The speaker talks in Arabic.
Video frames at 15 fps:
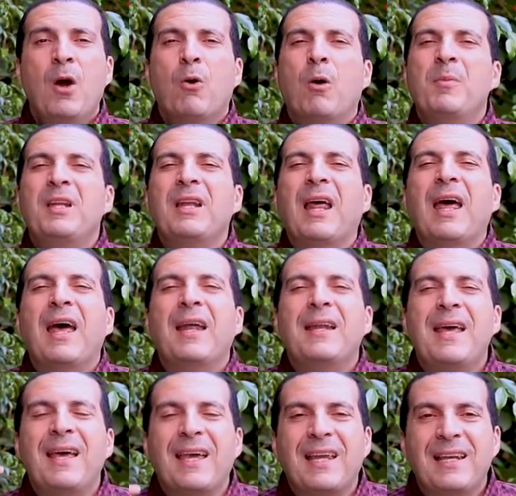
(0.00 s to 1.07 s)
ومن
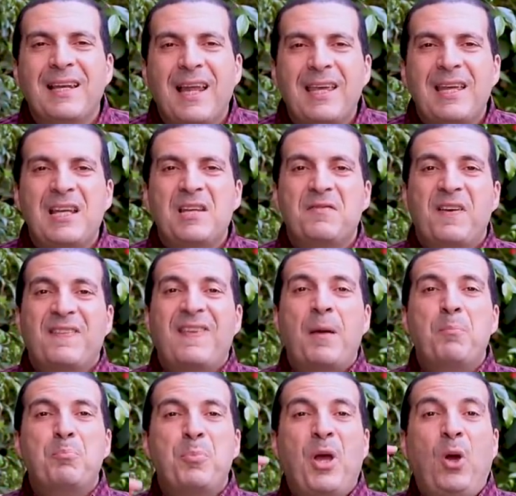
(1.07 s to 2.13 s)
آناء الليل
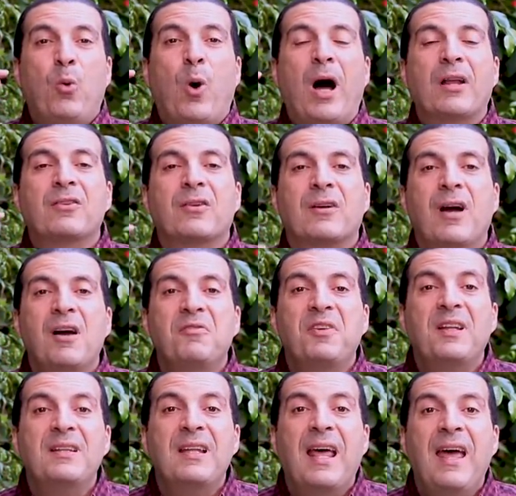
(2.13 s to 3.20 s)
فسبح وأطراف
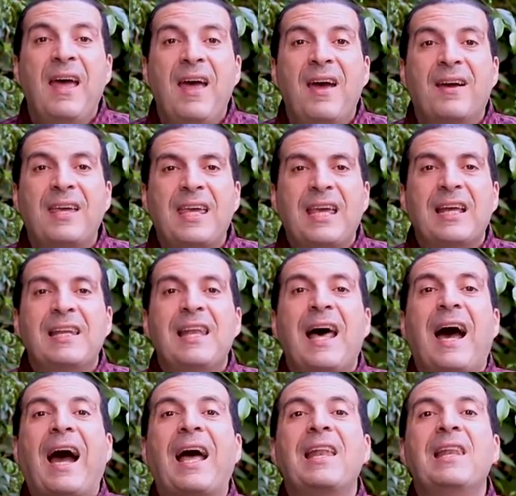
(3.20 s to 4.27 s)
النهار النهار
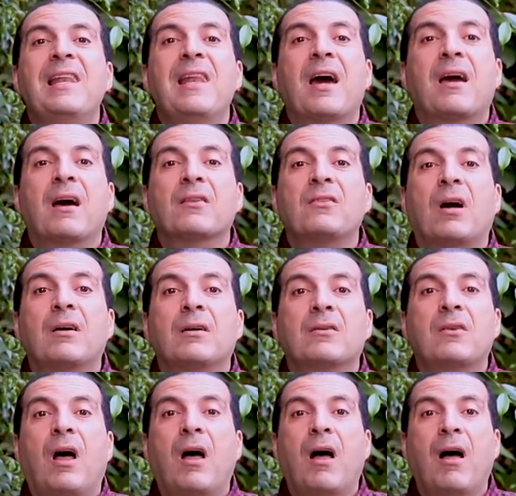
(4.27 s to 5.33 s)
لعلك
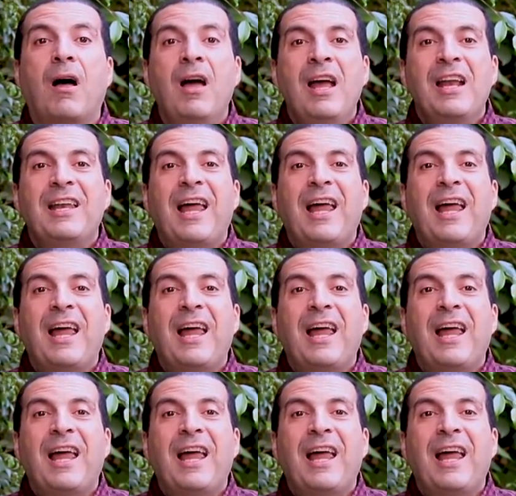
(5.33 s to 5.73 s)
ترضى